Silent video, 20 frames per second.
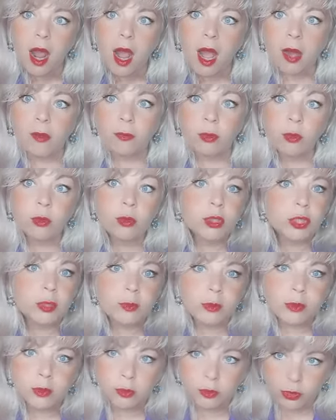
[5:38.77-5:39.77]
А в
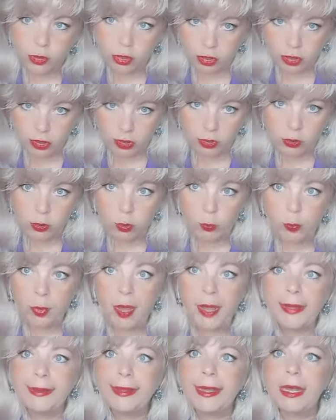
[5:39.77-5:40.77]
лучшем случае не
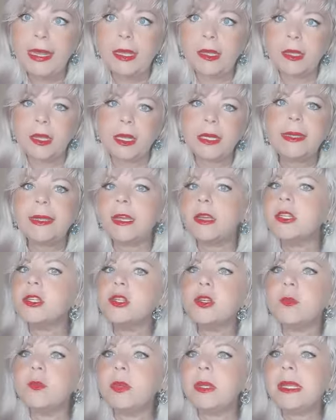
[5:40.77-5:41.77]
наступает, а иногда
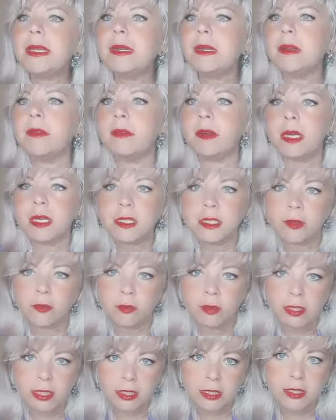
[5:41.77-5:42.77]
еще и перекрывается
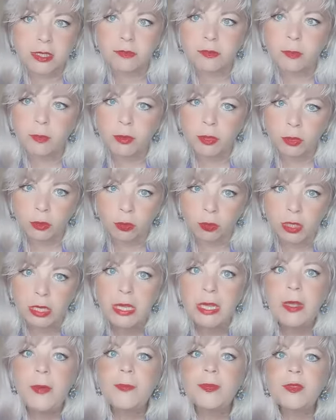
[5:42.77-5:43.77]
финансовый поток.
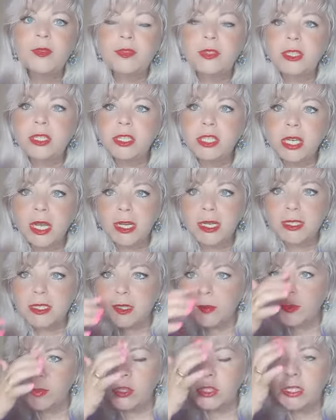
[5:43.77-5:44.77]
Встречались?
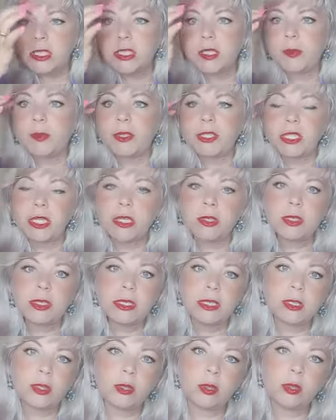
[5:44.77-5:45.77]
Напишите,
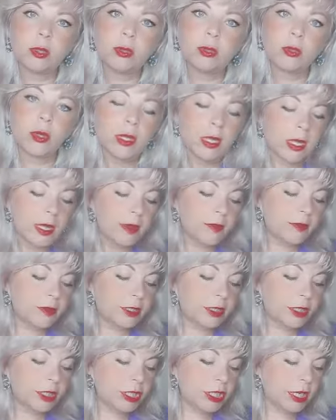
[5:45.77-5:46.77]
пожалуйста, тот, кто
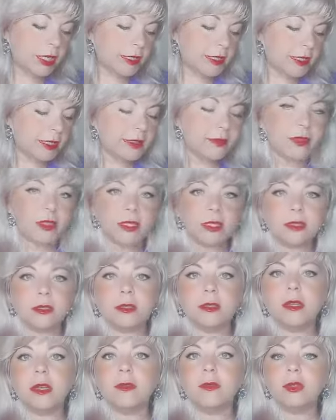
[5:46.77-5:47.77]
встречался с вот
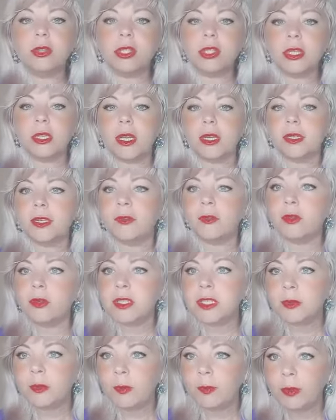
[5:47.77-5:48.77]
этой ловушкой, когда
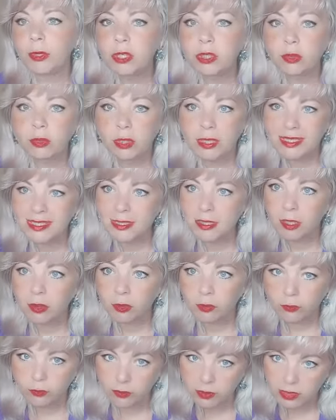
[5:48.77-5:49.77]
вроде бы пошел,
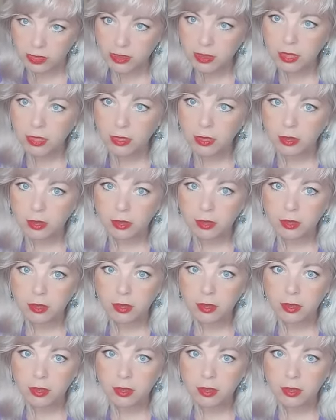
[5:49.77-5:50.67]
расстановку сделал –